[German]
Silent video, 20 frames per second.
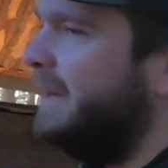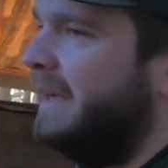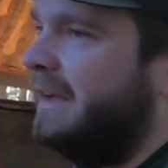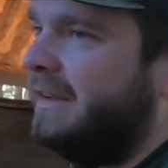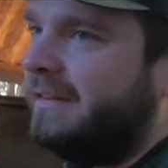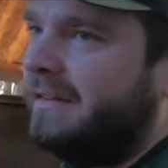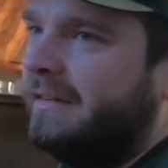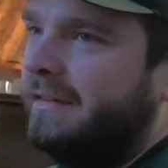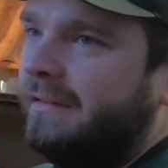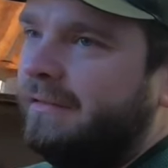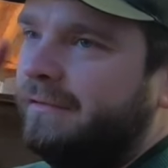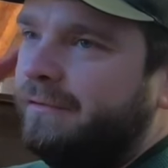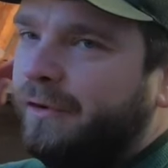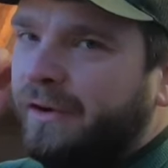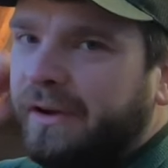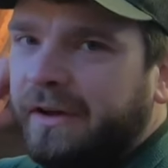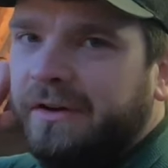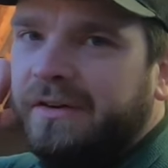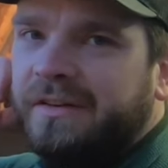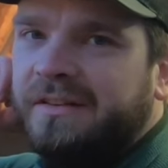wir erst
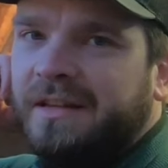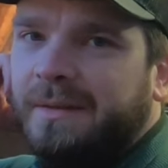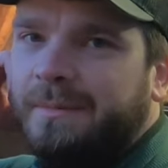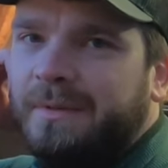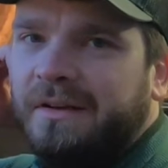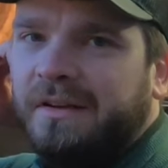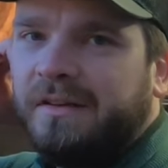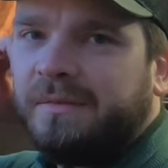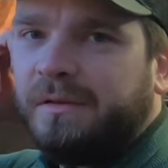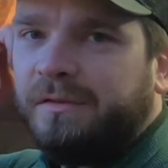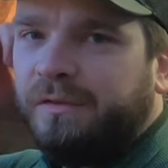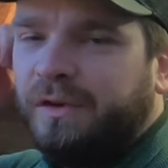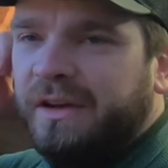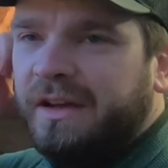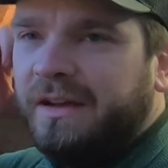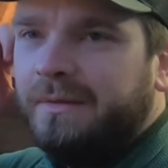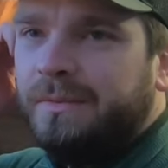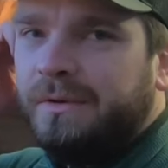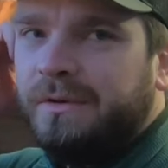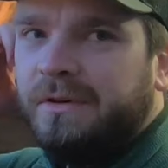Feuerholz sammeln, dass wir das
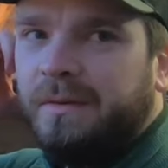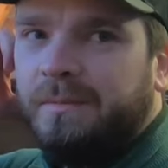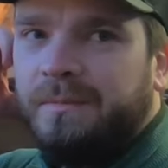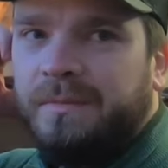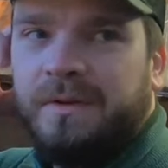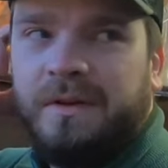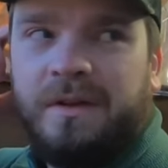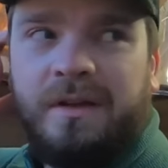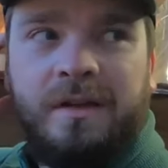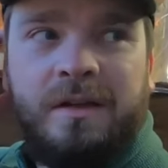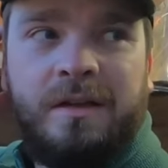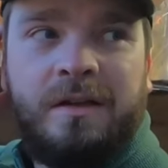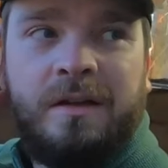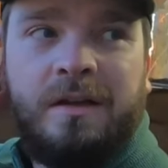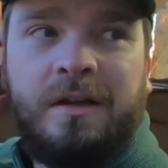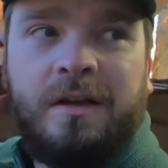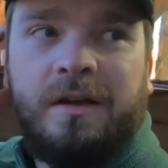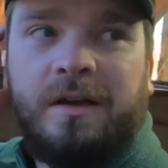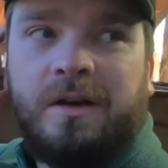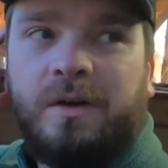Feuer anbekommen.
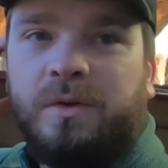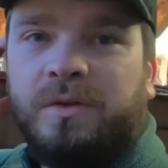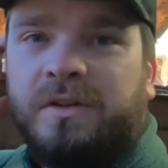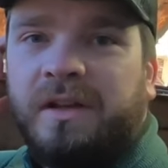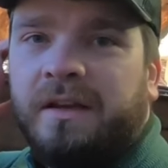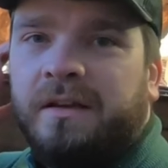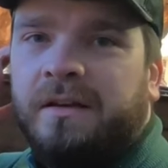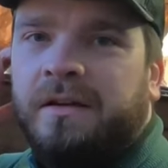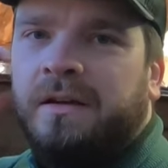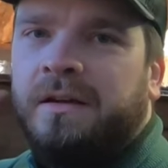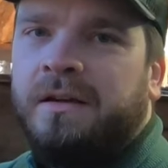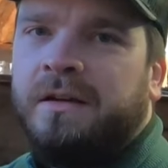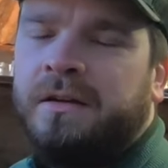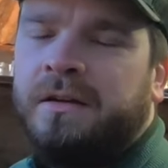Und dann,